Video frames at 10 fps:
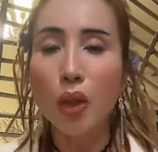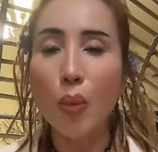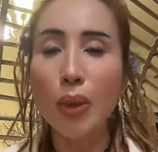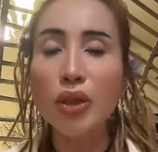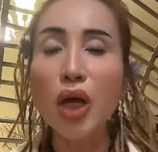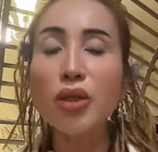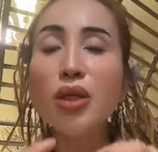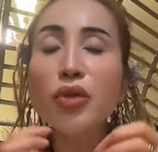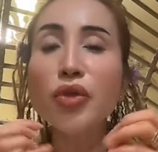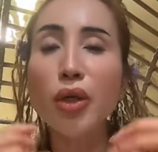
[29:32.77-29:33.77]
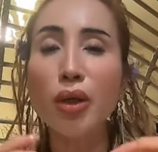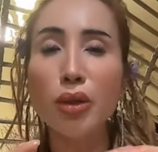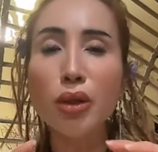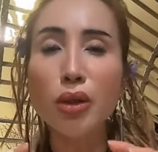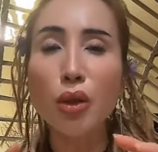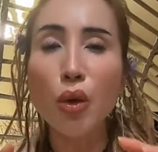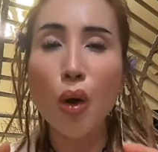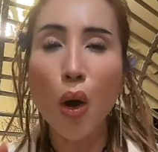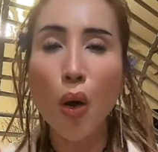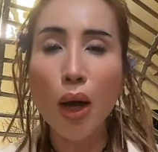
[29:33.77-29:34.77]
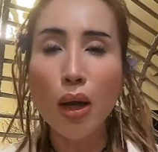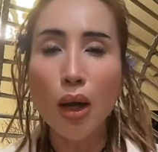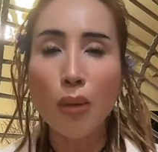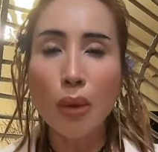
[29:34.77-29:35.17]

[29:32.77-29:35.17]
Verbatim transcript: rồi mình cho nước dừa nước dừa khô khô á